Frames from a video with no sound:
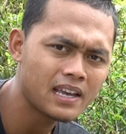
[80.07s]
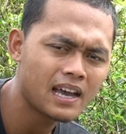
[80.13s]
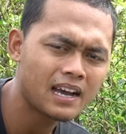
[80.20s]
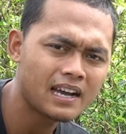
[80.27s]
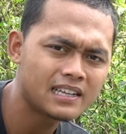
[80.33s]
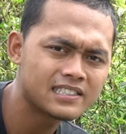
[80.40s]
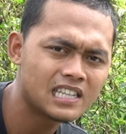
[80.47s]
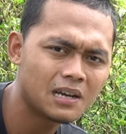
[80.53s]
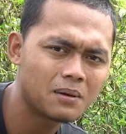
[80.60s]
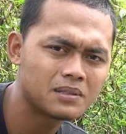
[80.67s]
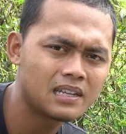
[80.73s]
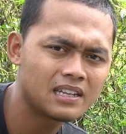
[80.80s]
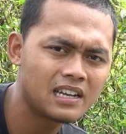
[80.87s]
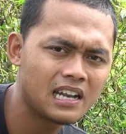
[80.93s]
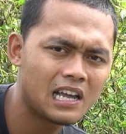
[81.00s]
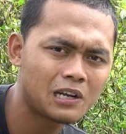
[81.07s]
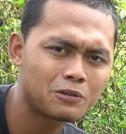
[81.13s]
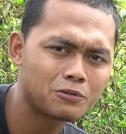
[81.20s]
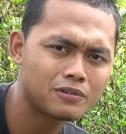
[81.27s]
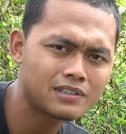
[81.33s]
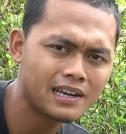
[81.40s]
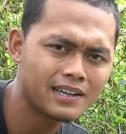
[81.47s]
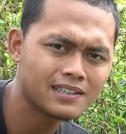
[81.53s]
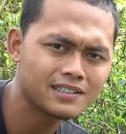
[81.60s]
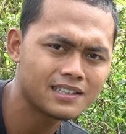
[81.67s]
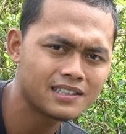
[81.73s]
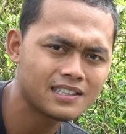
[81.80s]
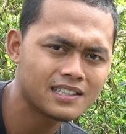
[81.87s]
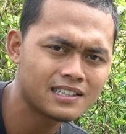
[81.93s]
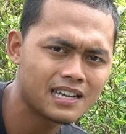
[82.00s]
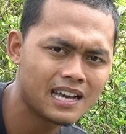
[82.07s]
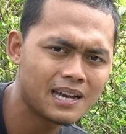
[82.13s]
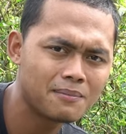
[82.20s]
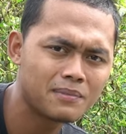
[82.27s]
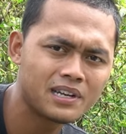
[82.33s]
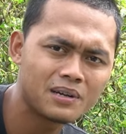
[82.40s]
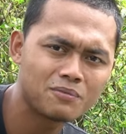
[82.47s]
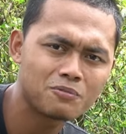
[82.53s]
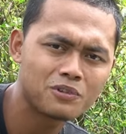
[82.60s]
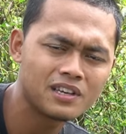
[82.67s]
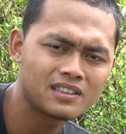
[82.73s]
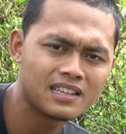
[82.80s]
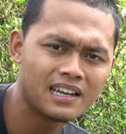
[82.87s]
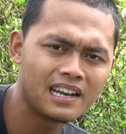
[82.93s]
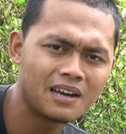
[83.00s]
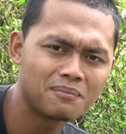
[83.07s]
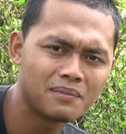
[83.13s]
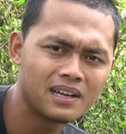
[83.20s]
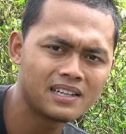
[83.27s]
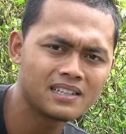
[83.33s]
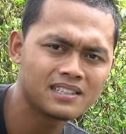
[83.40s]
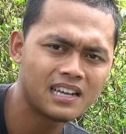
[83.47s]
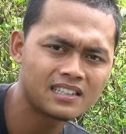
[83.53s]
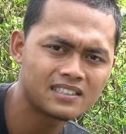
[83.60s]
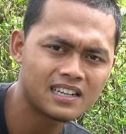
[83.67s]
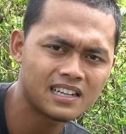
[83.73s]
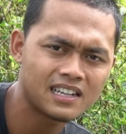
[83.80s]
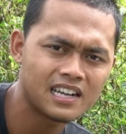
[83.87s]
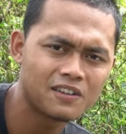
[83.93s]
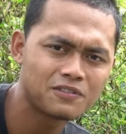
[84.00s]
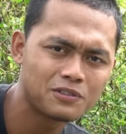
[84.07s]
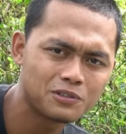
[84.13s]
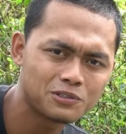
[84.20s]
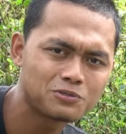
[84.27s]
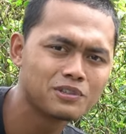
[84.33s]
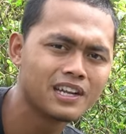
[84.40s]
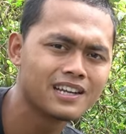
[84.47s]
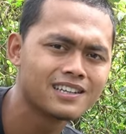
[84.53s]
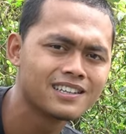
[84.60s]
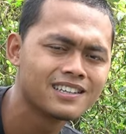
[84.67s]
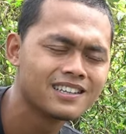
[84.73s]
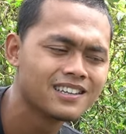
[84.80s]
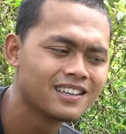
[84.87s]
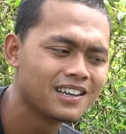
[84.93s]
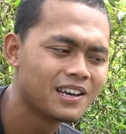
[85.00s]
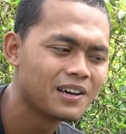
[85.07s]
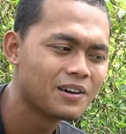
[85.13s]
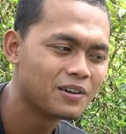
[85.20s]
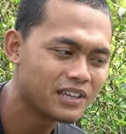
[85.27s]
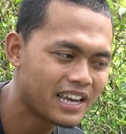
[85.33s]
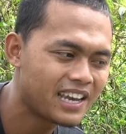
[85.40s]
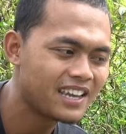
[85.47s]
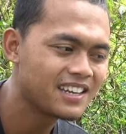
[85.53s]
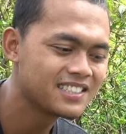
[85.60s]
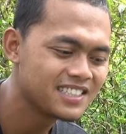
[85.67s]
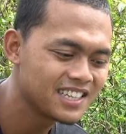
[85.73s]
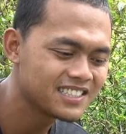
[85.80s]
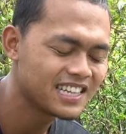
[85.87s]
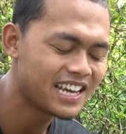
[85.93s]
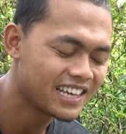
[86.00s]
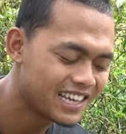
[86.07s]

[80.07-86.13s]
yang akan sahabat tani lakukan ketika menemui tanaman yang terkena virus kuning? Oke, di sini saya